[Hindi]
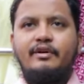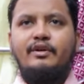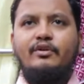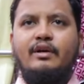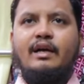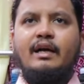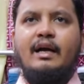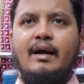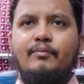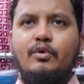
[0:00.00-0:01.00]
वीडियो का
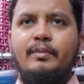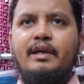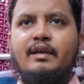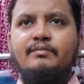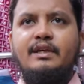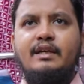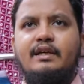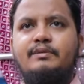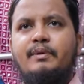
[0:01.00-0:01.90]
आपको मेन रमजान का